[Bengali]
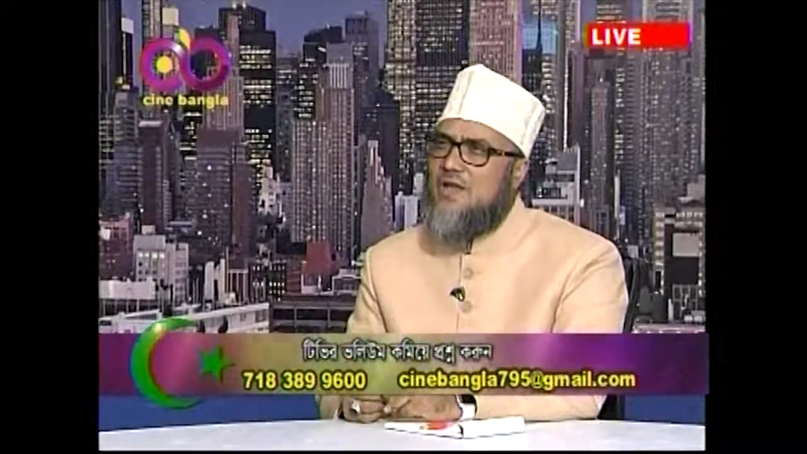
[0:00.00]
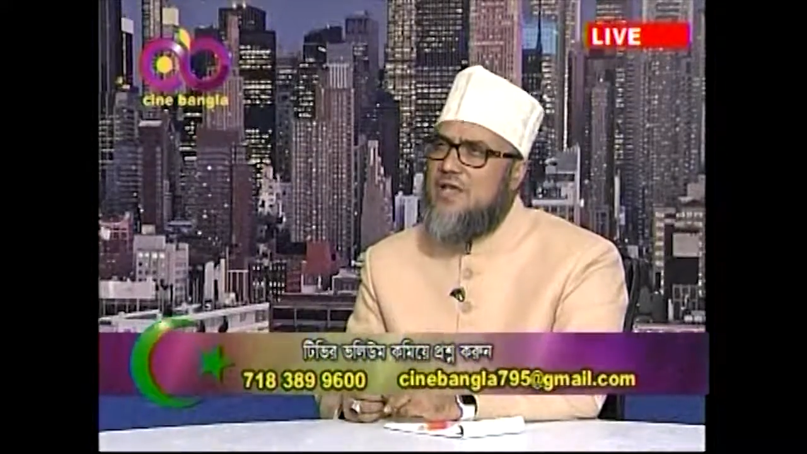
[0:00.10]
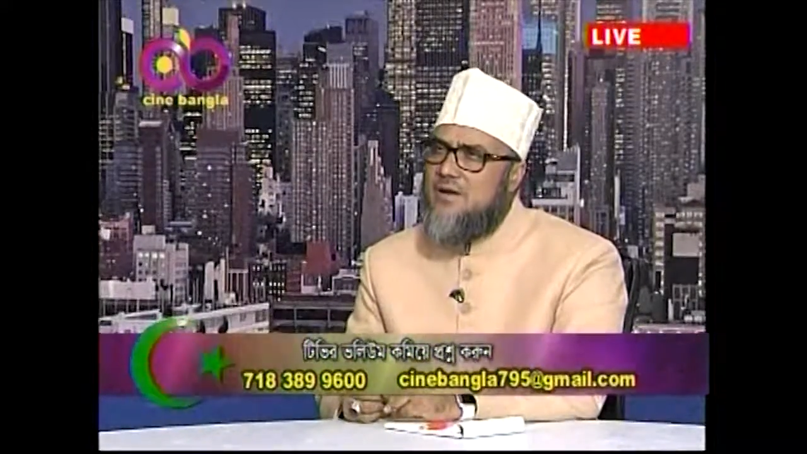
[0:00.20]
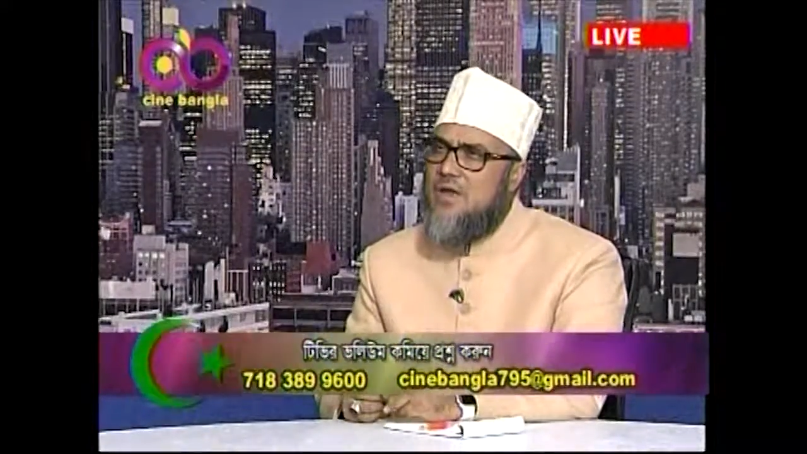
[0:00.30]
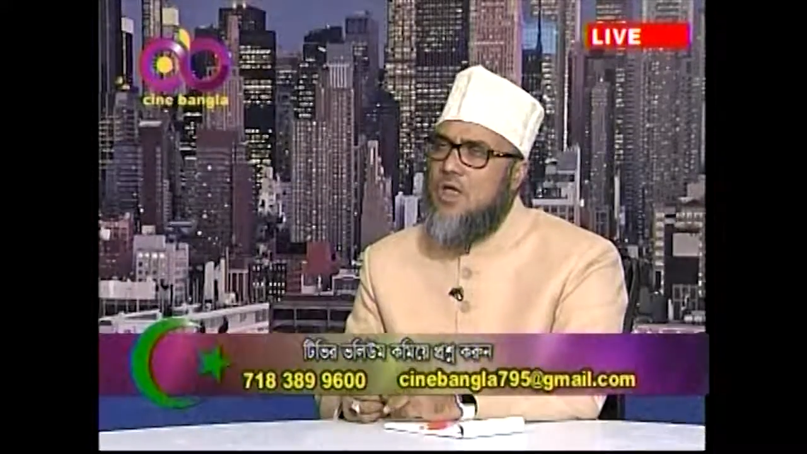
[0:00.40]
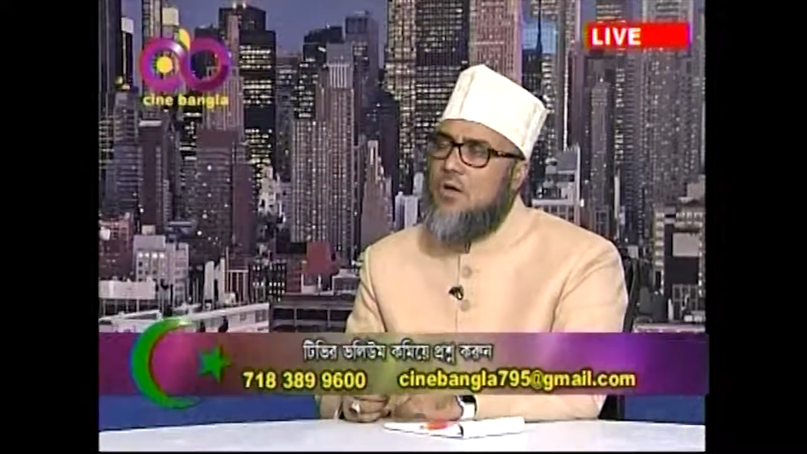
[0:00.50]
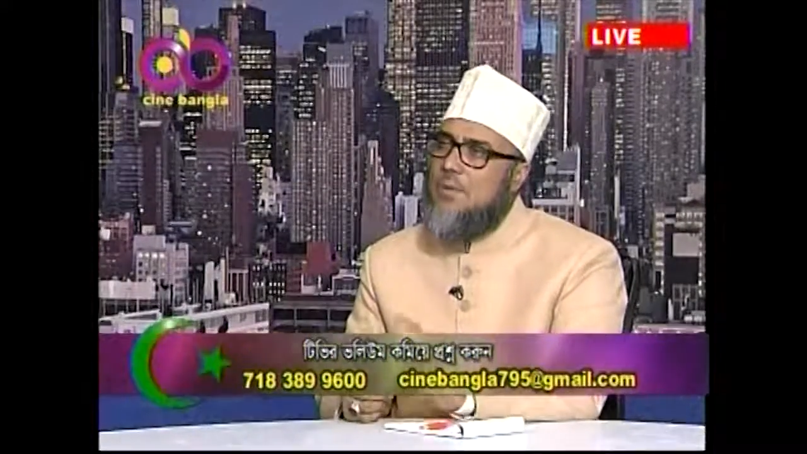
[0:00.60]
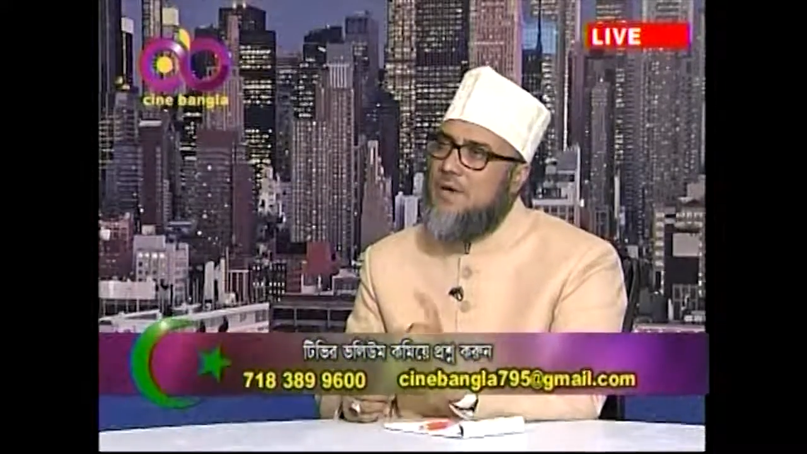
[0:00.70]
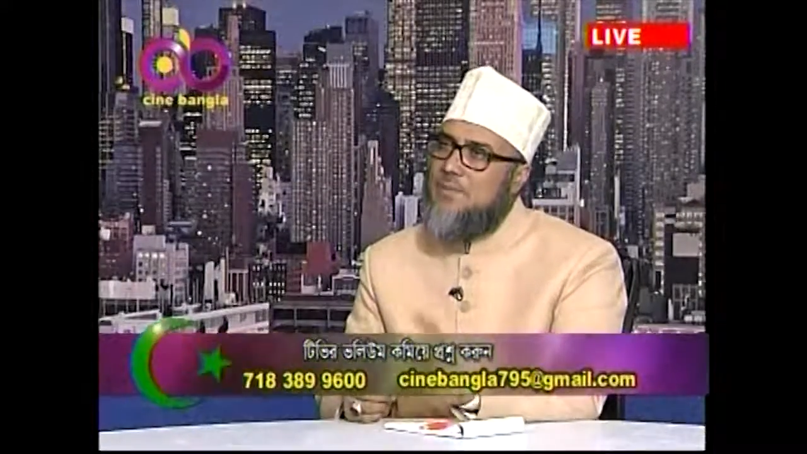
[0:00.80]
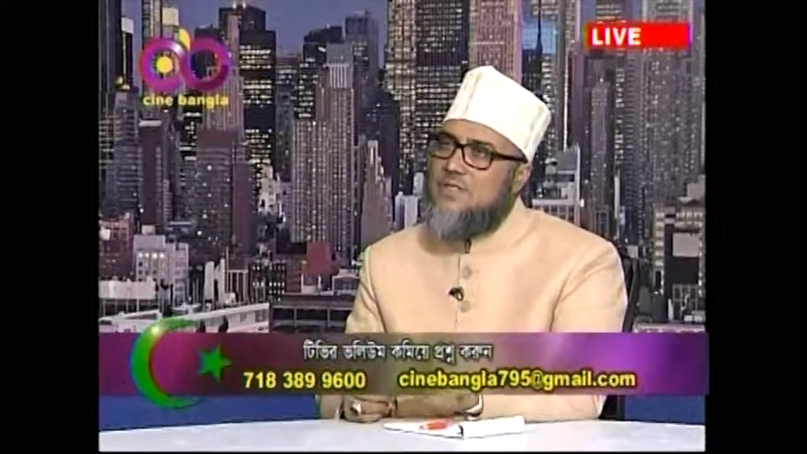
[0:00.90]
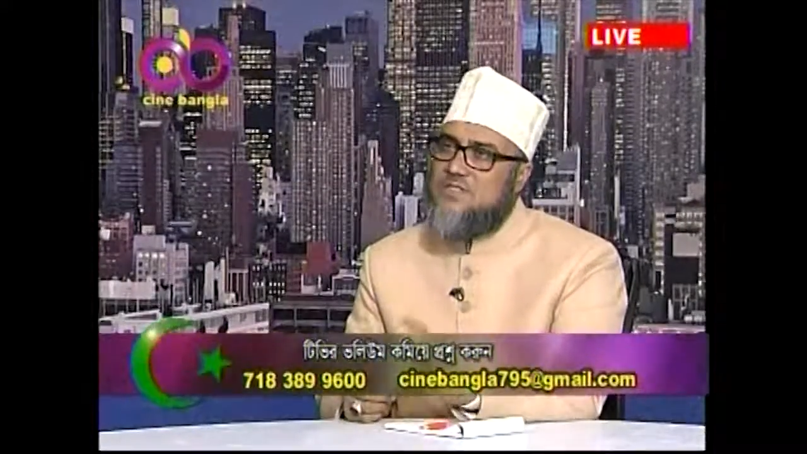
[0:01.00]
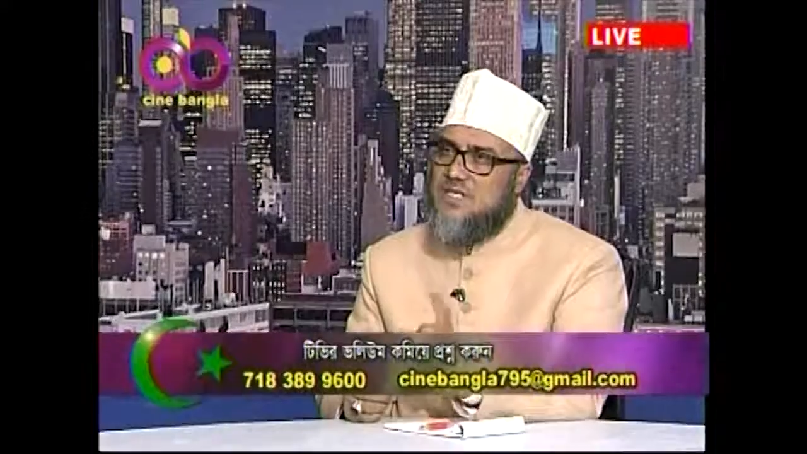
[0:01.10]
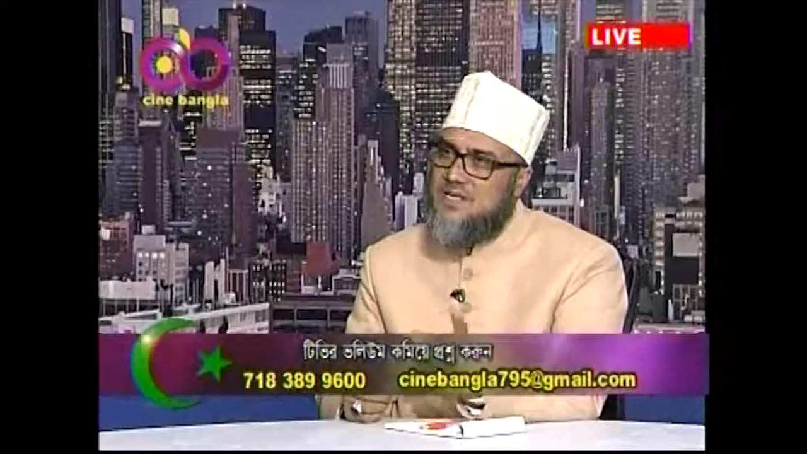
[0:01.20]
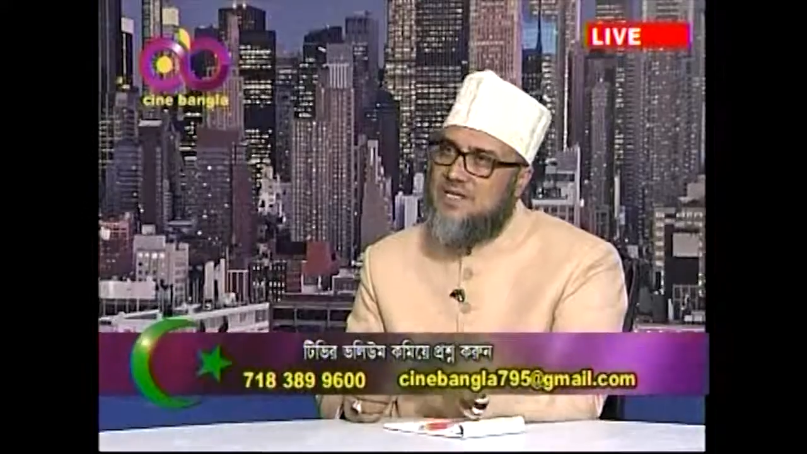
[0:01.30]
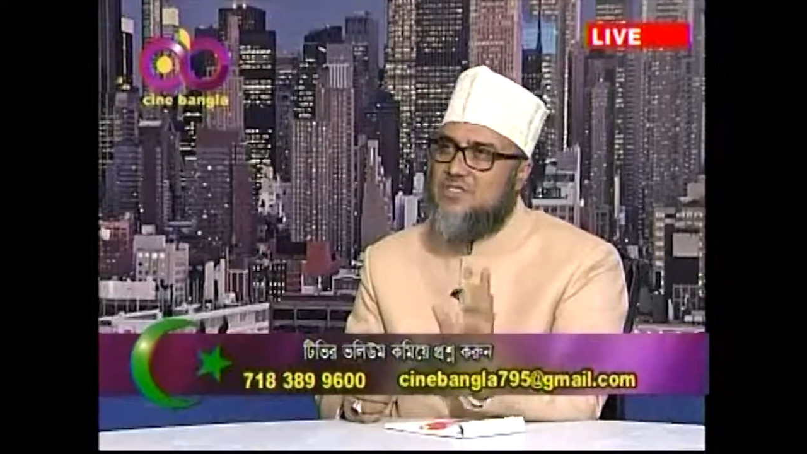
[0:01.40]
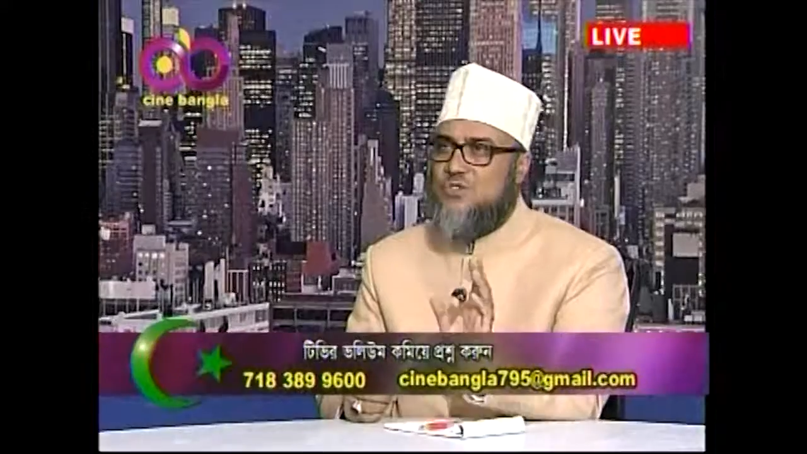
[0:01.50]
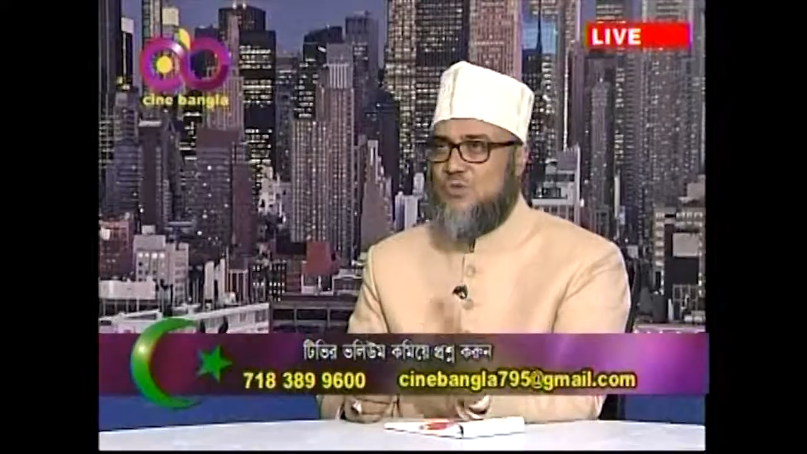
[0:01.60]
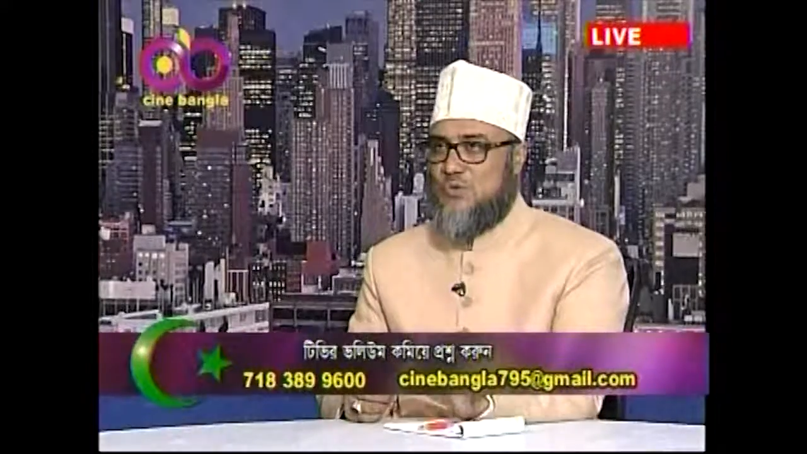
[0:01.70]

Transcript: খাইর ওমা আমাসানিয়া